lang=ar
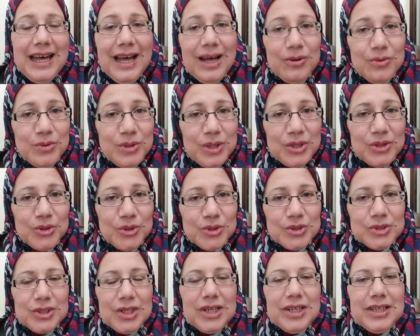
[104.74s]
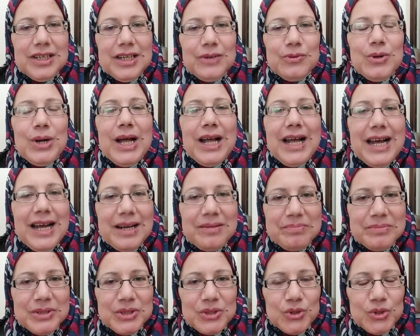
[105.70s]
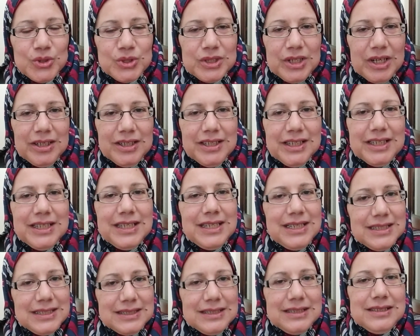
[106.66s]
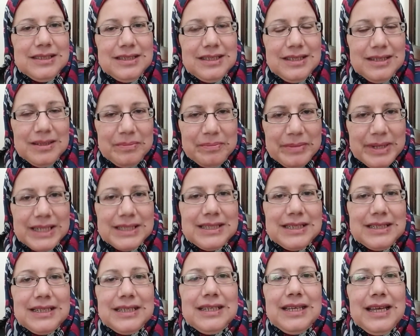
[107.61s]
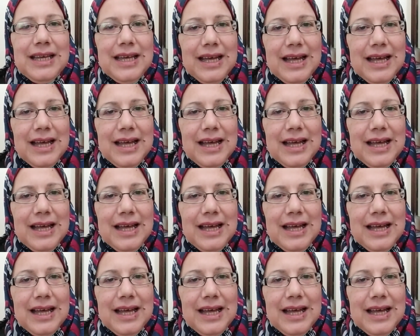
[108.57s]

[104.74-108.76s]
اول نقطه واهم نقطه اصحي بدري